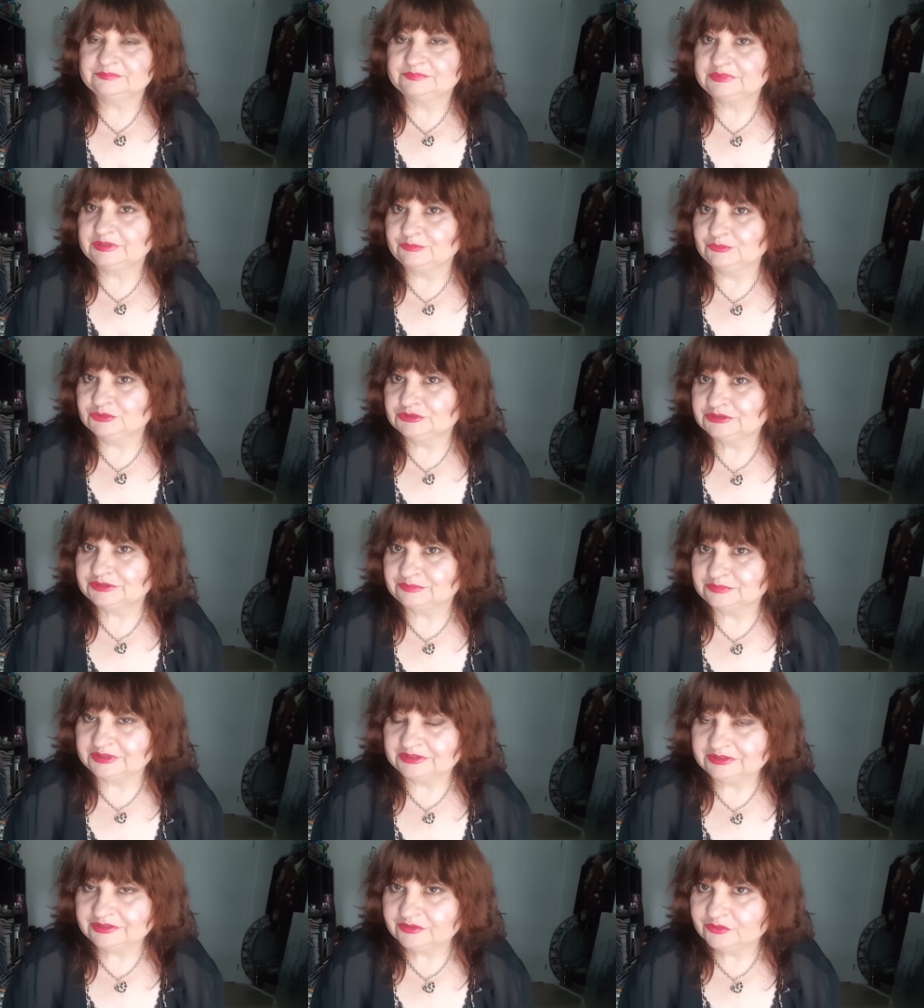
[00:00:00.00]
Потому что
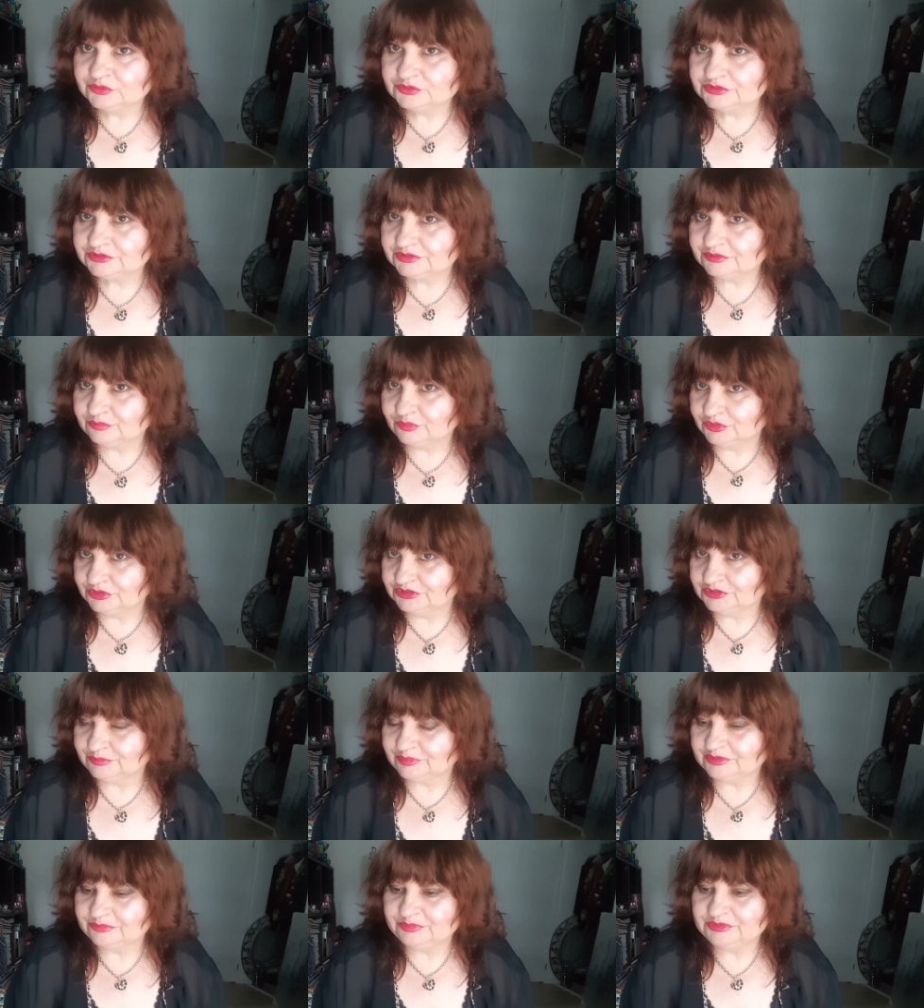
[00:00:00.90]
мне так хочется
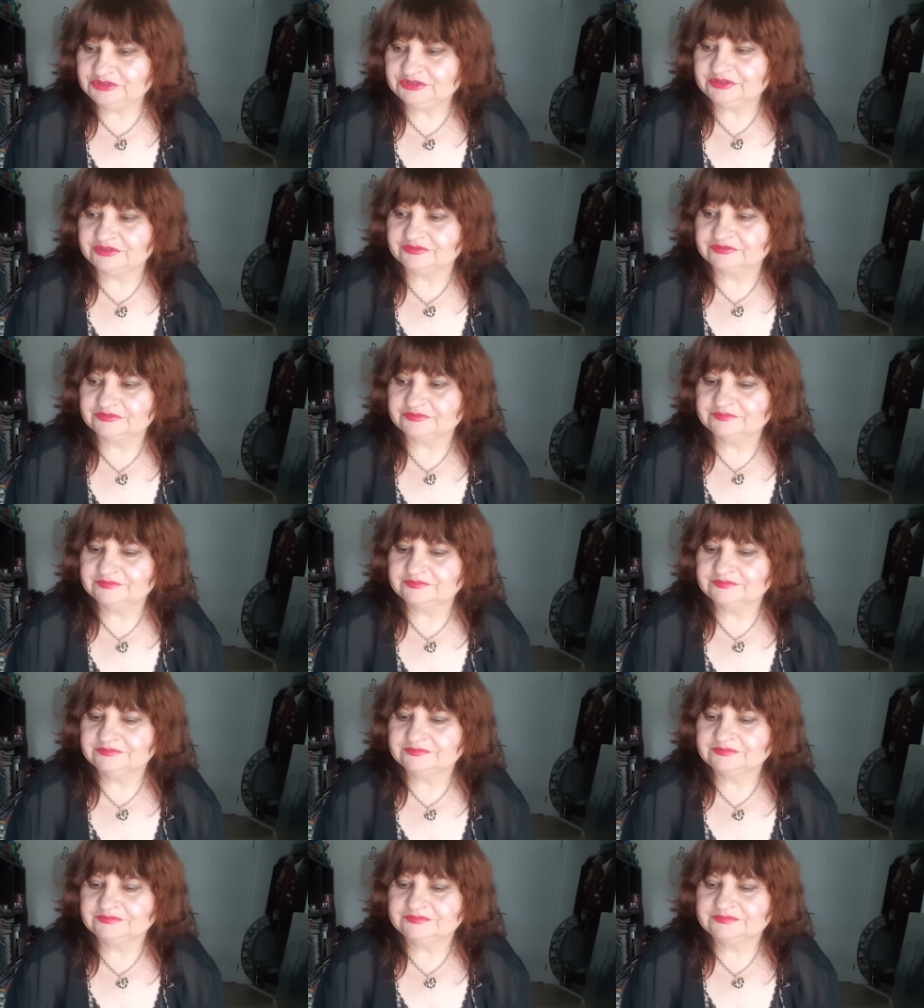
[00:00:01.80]
больше подписчиков.
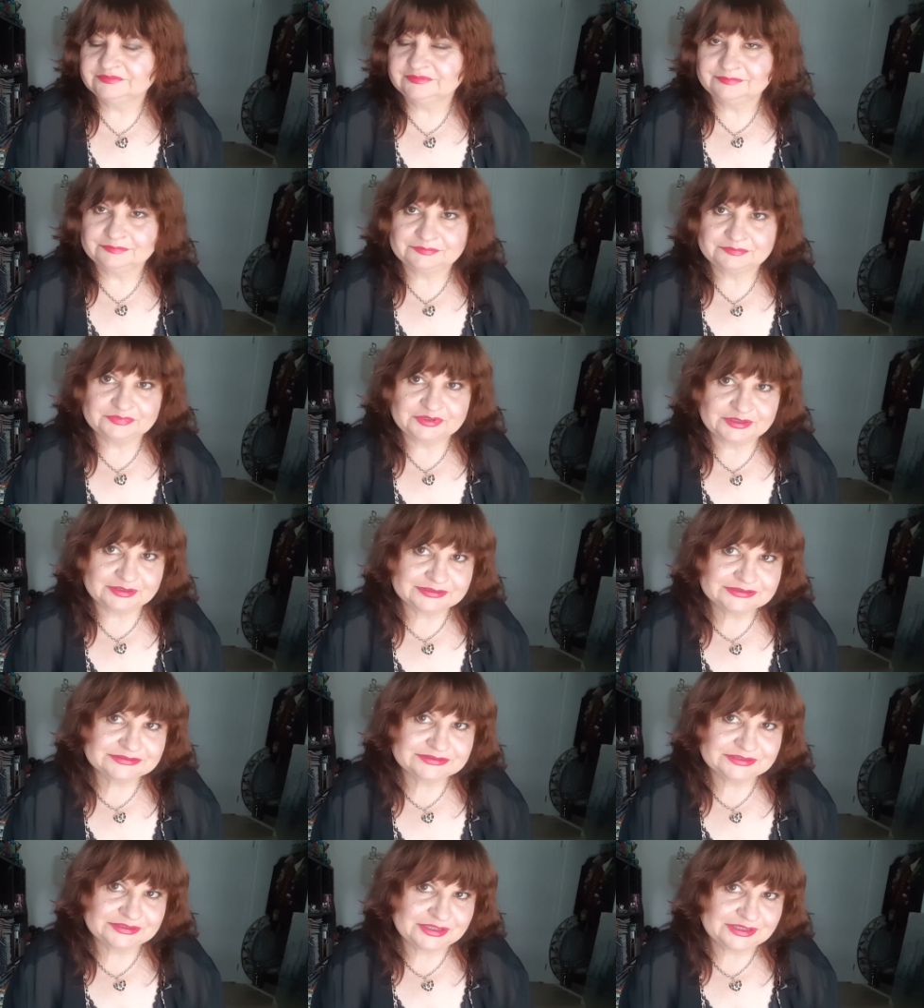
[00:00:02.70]
Мне
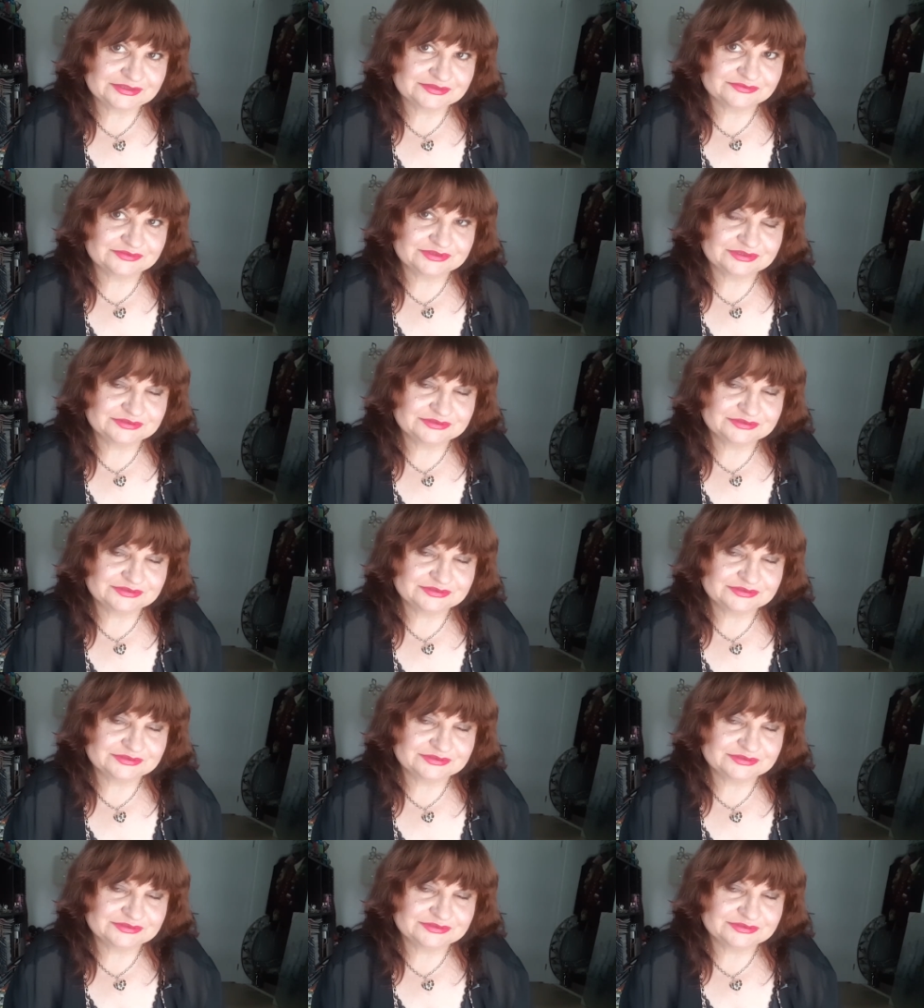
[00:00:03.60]
кажется, я этого